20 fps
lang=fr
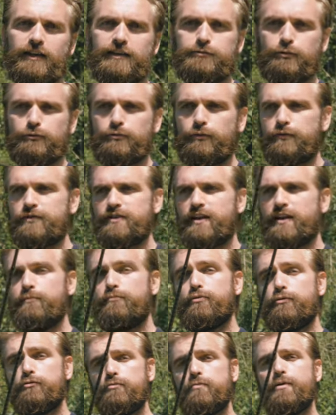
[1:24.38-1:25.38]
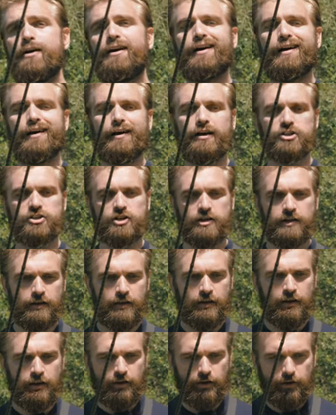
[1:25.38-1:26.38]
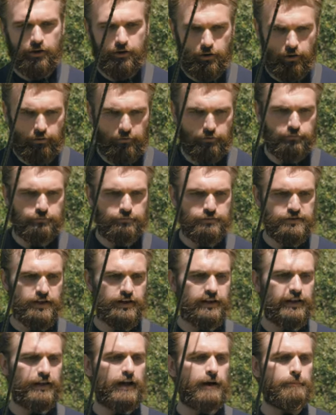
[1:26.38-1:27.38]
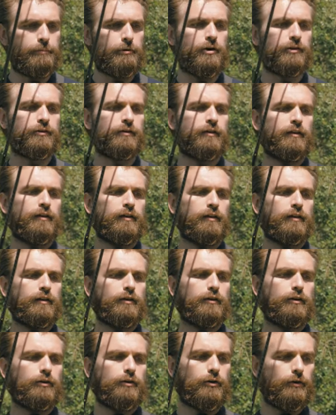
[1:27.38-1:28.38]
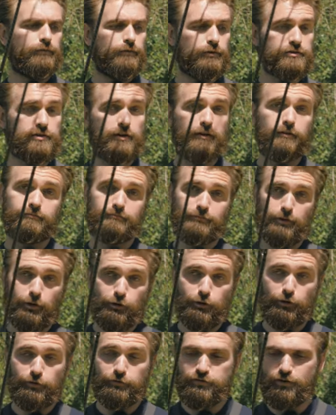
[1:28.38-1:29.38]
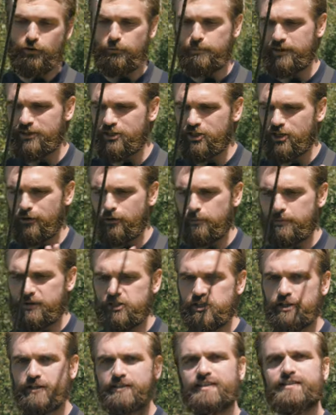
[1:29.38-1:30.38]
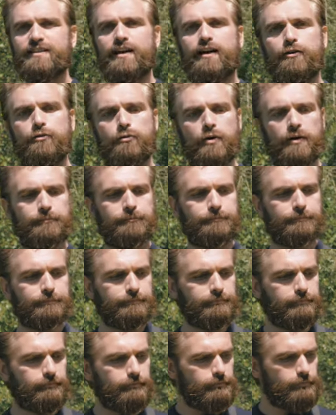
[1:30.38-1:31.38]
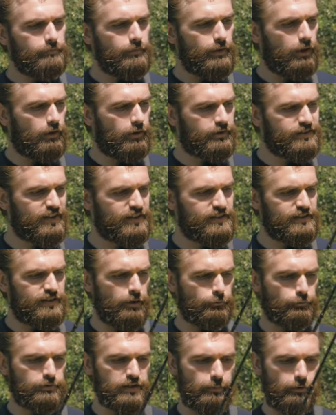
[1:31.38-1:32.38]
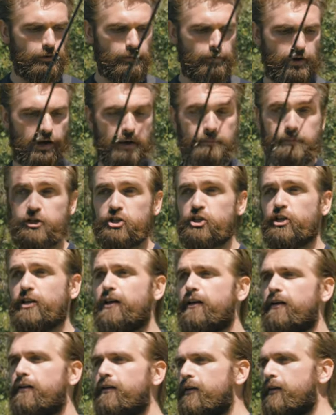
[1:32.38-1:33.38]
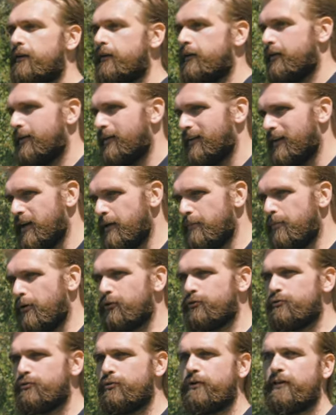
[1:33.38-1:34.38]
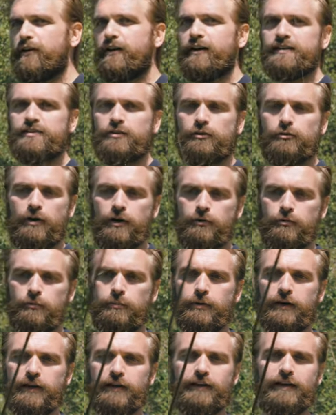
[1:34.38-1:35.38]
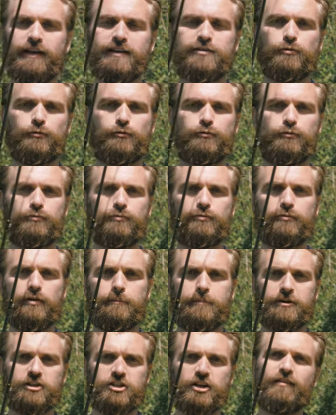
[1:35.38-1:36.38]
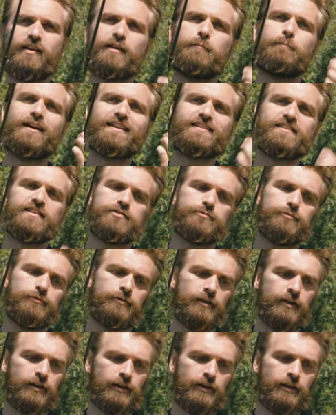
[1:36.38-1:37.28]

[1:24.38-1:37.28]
et surtout vous allez beaucoup moins rager quand vous allez apprendre. Euh, revenons-en encore une fois au pitching. Le pitching, ça sert à quoi euh, Ça sert tout simplement à pêcher les bordures, les endroits combrés et surtout pêcher avec précision.